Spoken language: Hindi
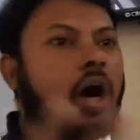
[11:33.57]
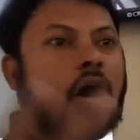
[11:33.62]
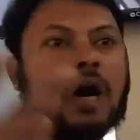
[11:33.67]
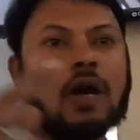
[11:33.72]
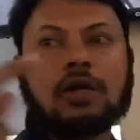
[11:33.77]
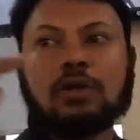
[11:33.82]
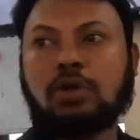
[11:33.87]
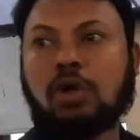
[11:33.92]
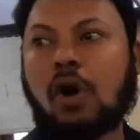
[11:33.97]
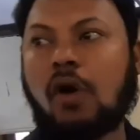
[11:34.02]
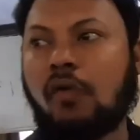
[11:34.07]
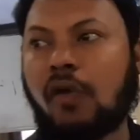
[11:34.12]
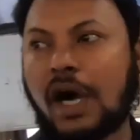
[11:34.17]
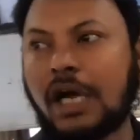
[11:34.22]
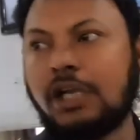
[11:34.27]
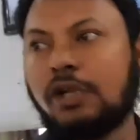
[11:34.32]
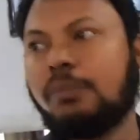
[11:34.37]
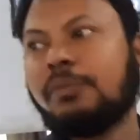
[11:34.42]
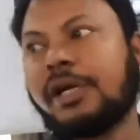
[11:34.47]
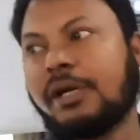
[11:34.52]
और दो
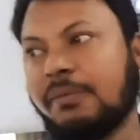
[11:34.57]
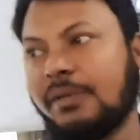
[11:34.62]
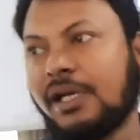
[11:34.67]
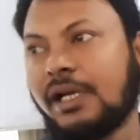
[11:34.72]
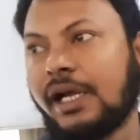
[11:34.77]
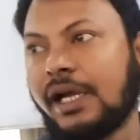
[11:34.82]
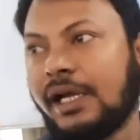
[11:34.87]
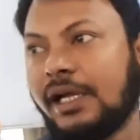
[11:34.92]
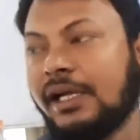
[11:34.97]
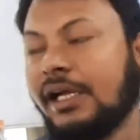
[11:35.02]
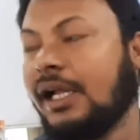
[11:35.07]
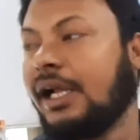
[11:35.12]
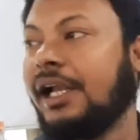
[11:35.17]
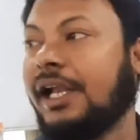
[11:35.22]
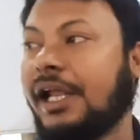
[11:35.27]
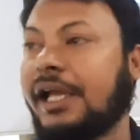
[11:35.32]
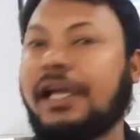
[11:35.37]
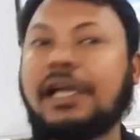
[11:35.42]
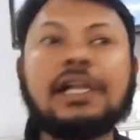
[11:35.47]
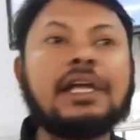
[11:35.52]
वॉल्यूम के मिल गए
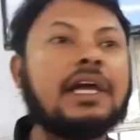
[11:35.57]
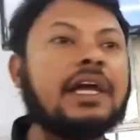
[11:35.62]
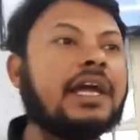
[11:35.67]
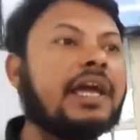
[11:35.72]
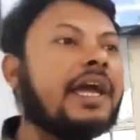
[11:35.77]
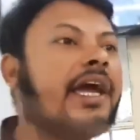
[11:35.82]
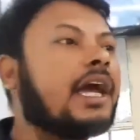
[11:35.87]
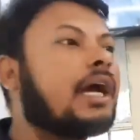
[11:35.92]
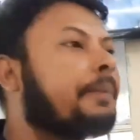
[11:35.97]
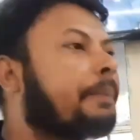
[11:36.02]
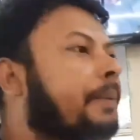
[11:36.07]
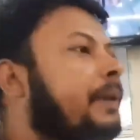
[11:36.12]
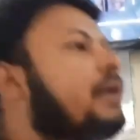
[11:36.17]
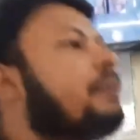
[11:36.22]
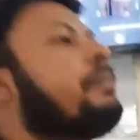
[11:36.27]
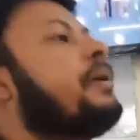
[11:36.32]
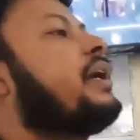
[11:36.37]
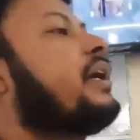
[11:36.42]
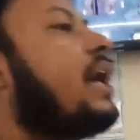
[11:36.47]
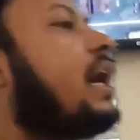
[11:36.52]
लेकिन एक पिन
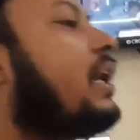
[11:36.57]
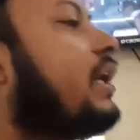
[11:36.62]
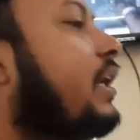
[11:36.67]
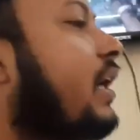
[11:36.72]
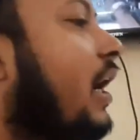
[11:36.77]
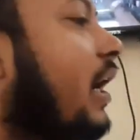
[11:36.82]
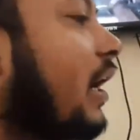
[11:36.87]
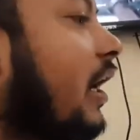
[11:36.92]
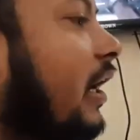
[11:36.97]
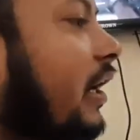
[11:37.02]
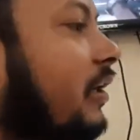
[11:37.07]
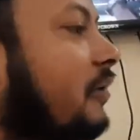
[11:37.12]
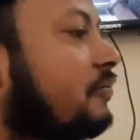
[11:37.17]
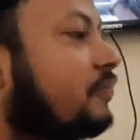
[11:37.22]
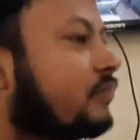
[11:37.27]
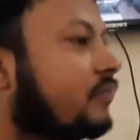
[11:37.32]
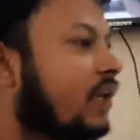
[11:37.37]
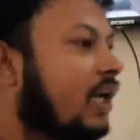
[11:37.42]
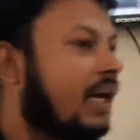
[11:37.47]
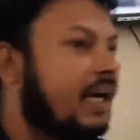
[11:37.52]
पे क्या नहीं आ रहा
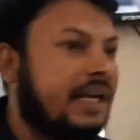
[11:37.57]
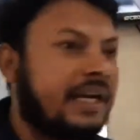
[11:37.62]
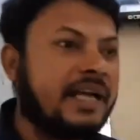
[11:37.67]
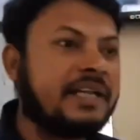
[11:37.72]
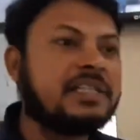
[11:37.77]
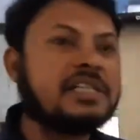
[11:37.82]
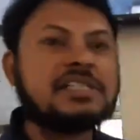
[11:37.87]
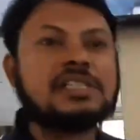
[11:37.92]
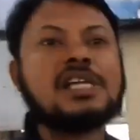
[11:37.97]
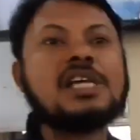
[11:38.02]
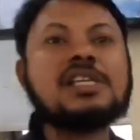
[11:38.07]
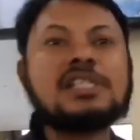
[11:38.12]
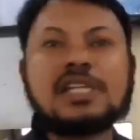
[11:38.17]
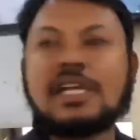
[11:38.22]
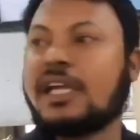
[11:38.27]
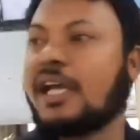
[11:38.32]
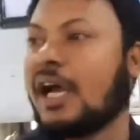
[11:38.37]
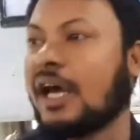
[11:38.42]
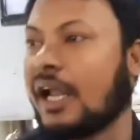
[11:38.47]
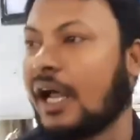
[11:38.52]
है रेजिस्टेंस
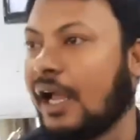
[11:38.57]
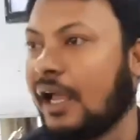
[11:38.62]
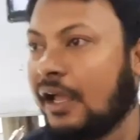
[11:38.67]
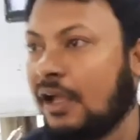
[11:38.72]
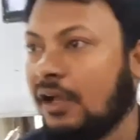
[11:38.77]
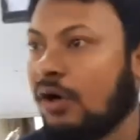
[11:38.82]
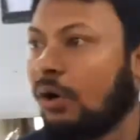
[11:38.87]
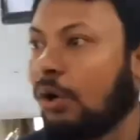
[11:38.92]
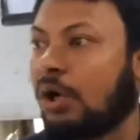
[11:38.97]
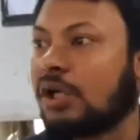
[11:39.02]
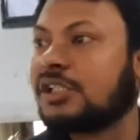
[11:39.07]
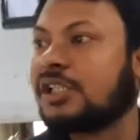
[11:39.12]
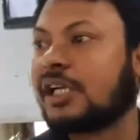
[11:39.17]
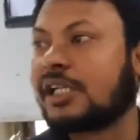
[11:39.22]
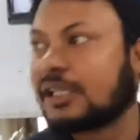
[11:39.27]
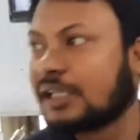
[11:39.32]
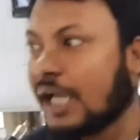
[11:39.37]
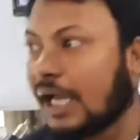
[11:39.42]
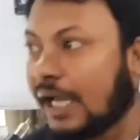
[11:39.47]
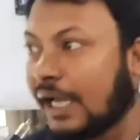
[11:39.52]
नहीं आ रहा है हो
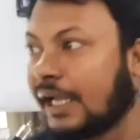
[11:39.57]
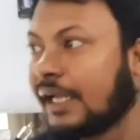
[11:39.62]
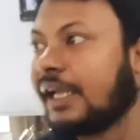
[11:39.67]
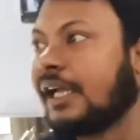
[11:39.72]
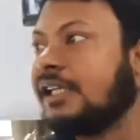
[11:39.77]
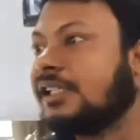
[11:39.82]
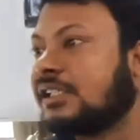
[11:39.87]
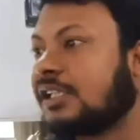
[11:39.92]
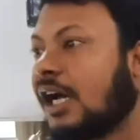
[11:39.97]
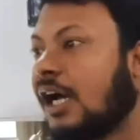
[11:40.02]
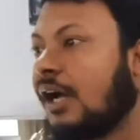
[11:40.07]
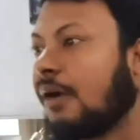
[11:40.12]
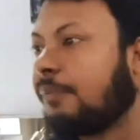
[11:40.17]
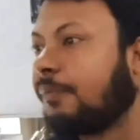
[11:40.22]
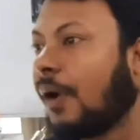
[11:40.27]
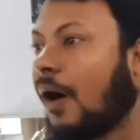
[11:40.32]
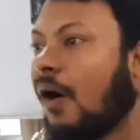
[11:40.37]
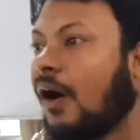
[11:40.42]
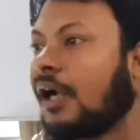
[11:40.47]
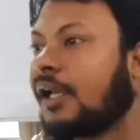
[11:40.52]
सकता है कि इसका
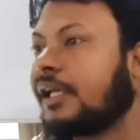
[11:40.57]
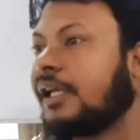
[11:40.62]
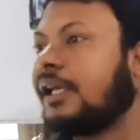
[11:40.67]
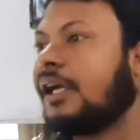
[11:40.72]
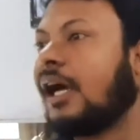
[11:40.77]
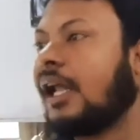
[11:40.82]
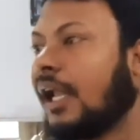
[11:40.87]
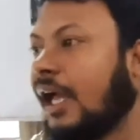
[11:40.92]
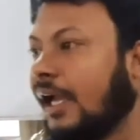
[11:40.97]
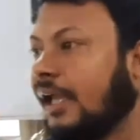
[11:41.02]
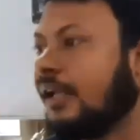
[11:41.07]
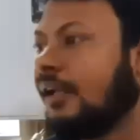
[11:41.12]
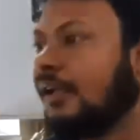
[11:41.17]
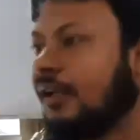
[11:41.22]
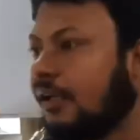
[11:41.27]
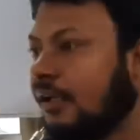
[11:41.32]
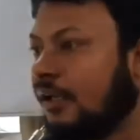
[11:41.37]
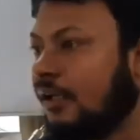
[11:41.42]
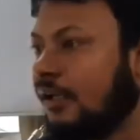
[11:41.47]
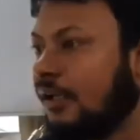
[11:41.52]
पावर की का लाइन
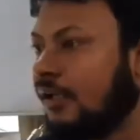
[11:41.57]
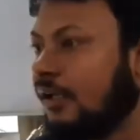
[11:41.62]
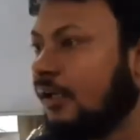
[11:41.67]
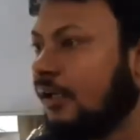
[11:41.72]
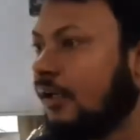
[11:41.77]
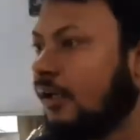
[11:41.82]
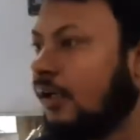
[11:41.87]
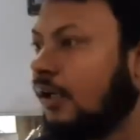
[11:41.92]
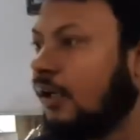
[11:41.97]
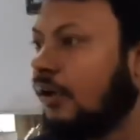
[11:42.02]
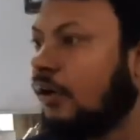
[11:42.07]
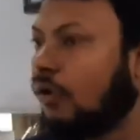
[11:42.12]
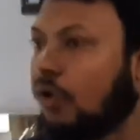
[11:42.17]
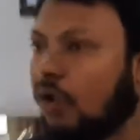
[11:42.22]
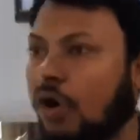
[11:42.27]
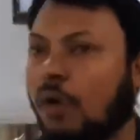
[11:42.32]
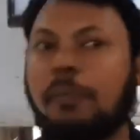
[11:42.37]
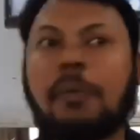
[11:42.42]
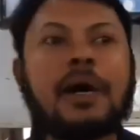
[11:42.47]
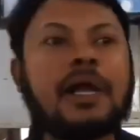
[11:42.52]

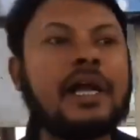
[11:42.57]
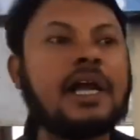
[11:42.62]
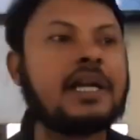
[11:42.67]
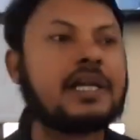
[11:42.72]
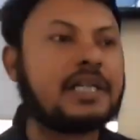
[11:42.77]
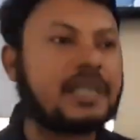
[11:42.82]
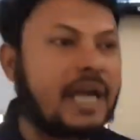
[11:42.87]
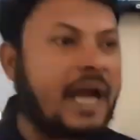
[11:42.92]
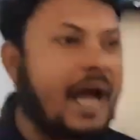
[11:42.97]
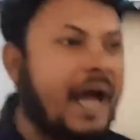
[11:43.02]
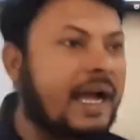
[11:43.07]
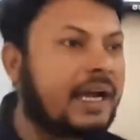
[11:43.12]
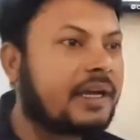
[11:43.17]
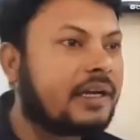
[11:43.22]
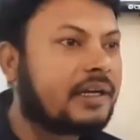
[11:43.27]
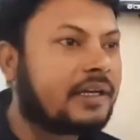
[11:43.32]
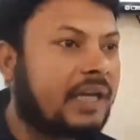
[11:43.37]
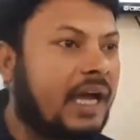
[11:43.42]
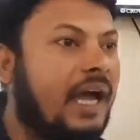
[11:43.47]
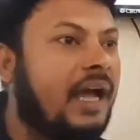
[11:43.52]
ओपन है ट्रैक
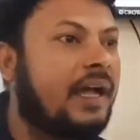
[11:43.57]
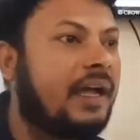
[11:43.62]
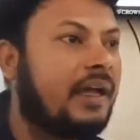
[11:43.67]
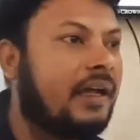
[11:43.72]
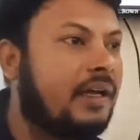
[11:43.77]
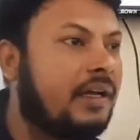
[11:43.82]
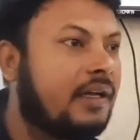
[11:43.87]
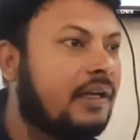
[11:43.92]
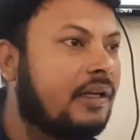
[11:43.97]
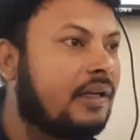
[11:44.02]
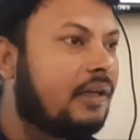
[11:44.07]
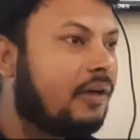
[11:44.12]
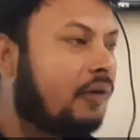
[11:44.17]
क्या है ओपन